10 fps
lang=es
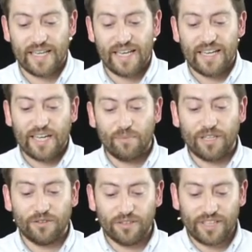Y el
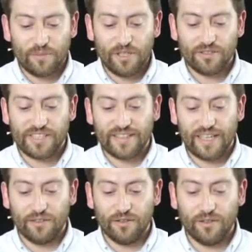pastor terminó
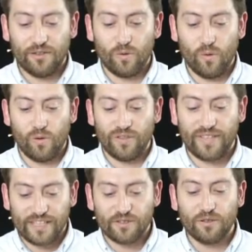citando un
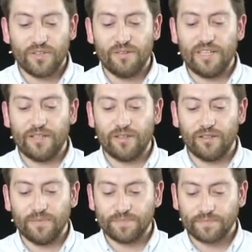texto
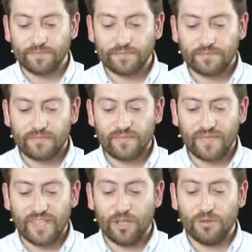bíblico
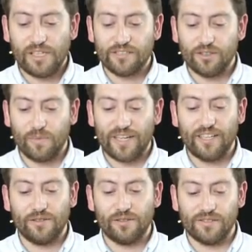que utilizó
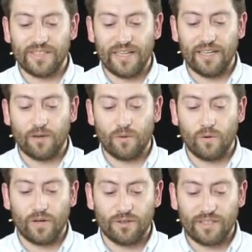Marquito González
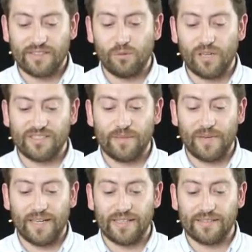cuando hace algunas
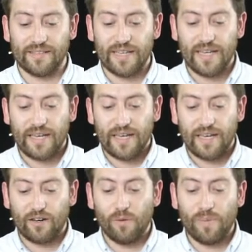semanas
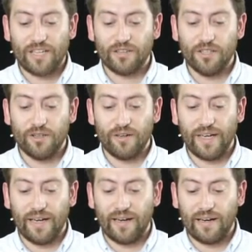eh, compartió
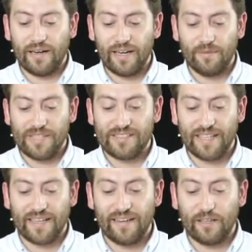el
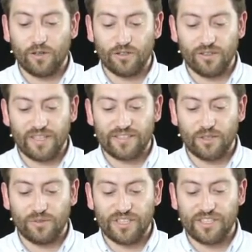mensaje del costo de
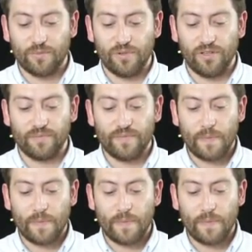ser un discípulo.